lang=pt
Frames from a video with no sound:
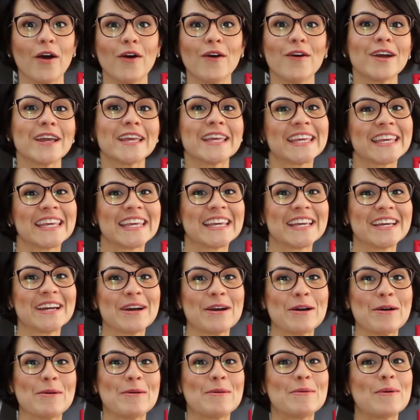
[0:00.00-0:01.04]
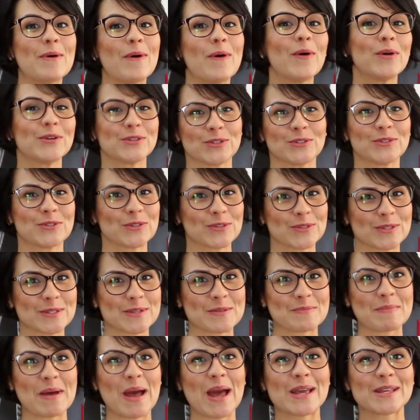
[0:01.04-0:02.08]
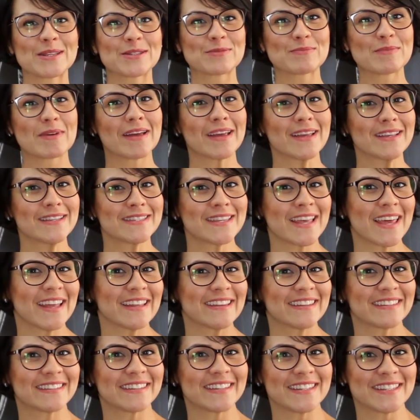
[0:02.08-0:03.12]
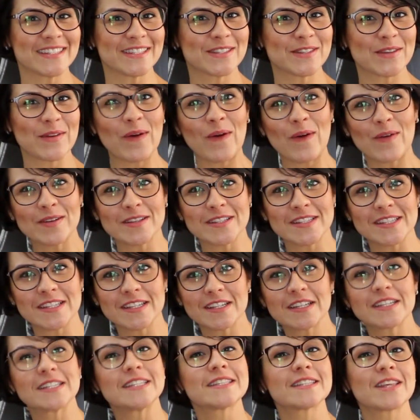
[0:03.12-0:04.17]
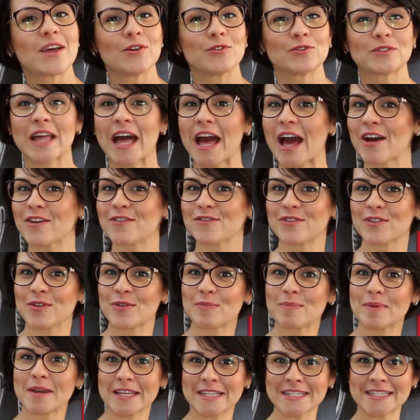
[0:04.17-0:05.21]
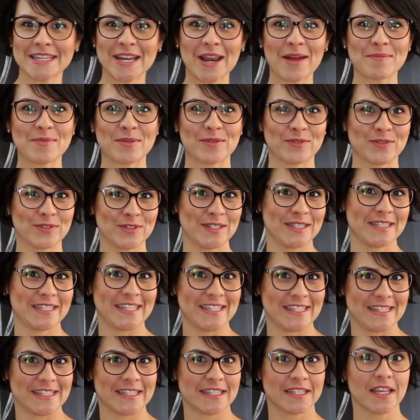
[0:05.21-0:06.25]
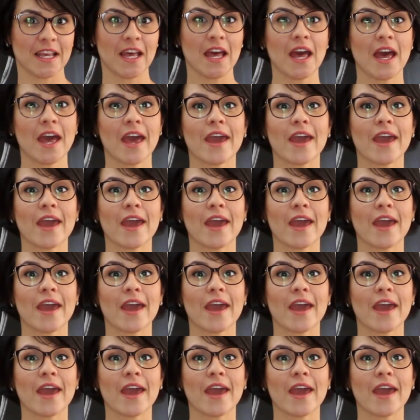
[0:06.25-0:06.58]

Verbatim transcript: Oi! Hoje eu trouxe mais uma receita deliciosa e saudável para ensinar para vocês.